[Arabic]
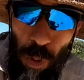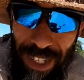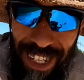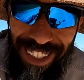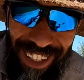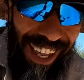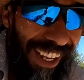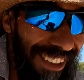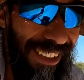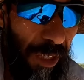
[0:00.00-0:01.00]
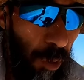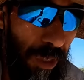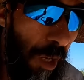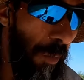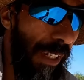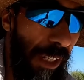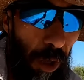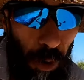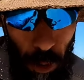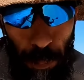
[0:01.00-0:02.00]
هو هنايا لاحظت يديروا ثمن
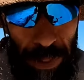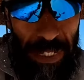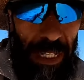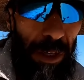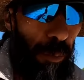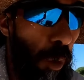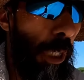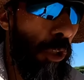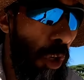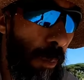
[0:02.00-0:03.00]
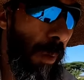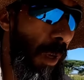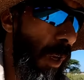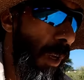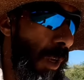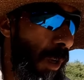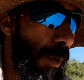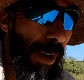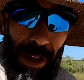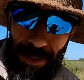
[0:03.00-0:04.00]
الاوروبيين بوحدهم
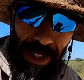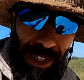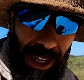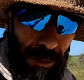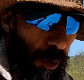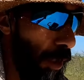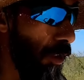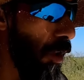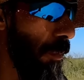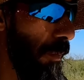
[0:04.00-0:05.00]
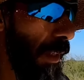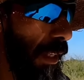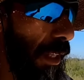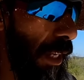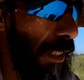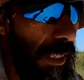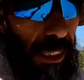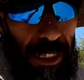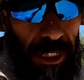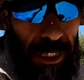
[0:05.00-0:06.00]
والافارقه بوحدهم
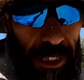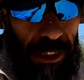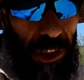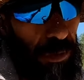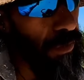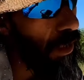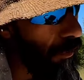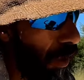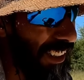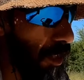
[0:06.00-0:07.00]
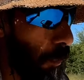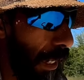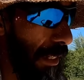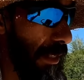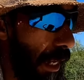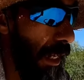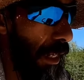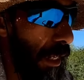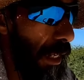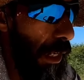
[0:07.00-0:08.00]
هذه كنت شفتها في واحد البلاصه
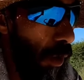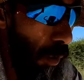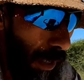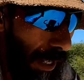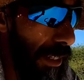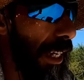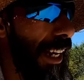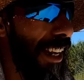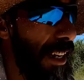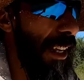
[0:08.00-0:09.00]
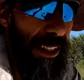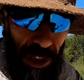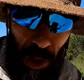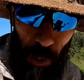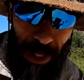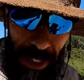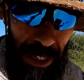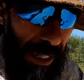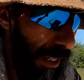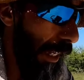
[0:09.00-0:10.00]
وقريت على هنايا حتى هو
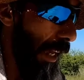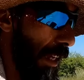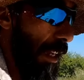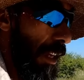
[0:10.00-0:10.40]
كذلك